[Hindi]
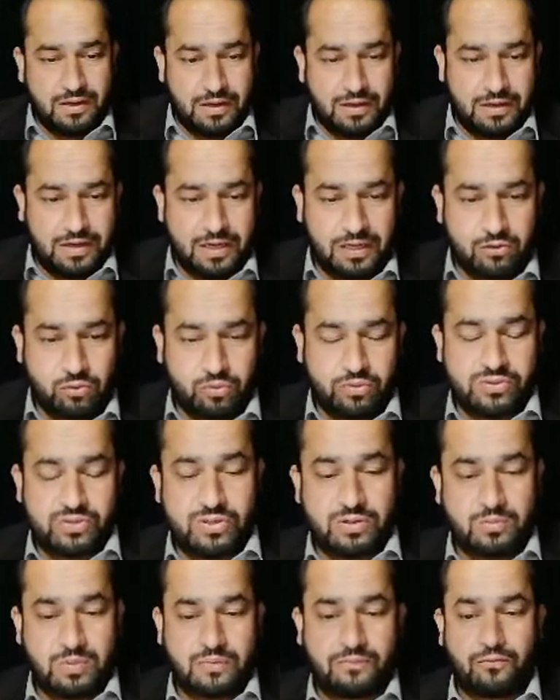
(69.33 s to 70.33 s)
ठीक है तो क्वेश्चन
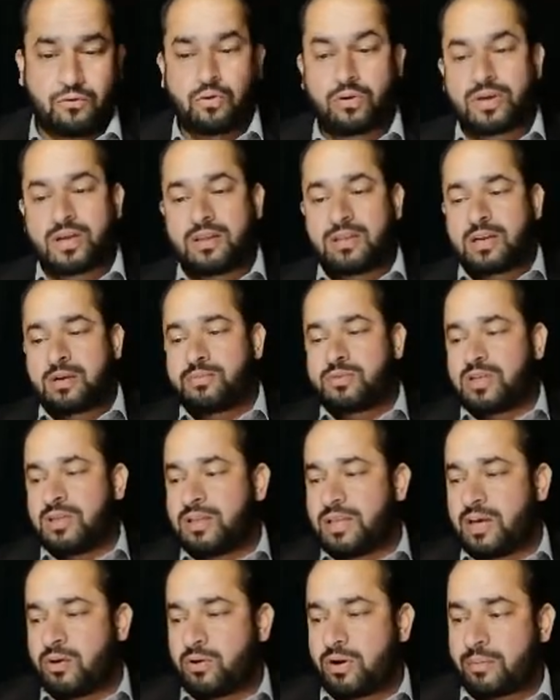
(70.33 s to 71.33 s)
नंबर फोर की तरफ चलते
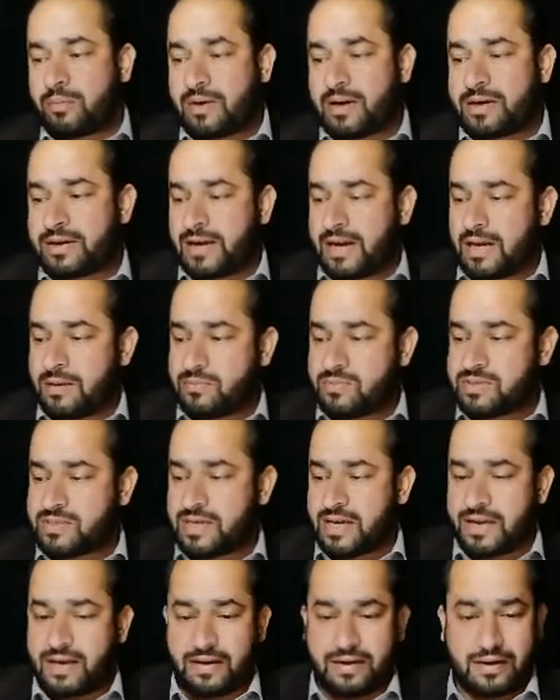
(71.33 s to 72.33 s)
हैं और आपका टाइम
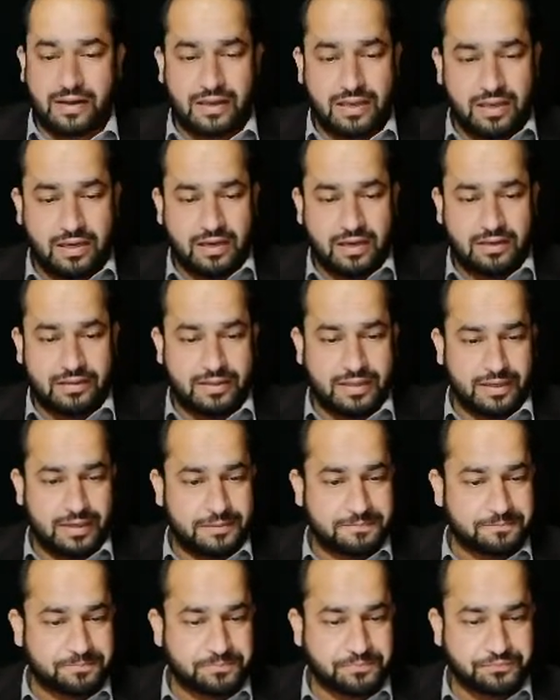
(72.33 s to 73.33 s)
ज़ाया नहीं करते
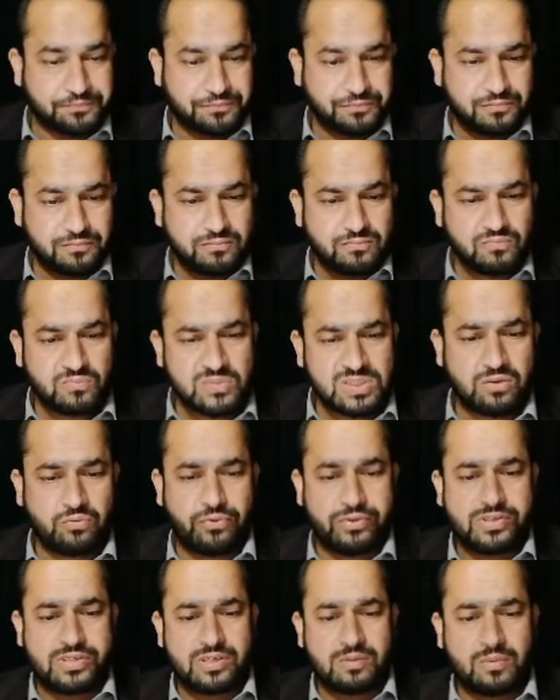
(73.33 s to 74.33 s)

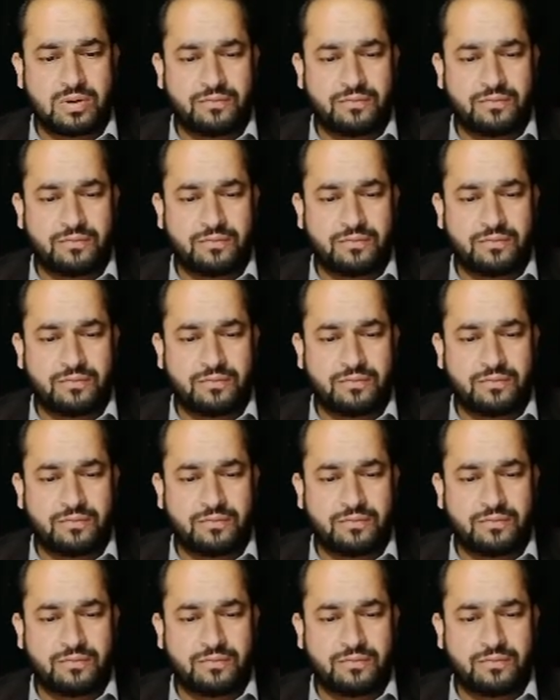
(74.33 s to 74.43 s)
Question number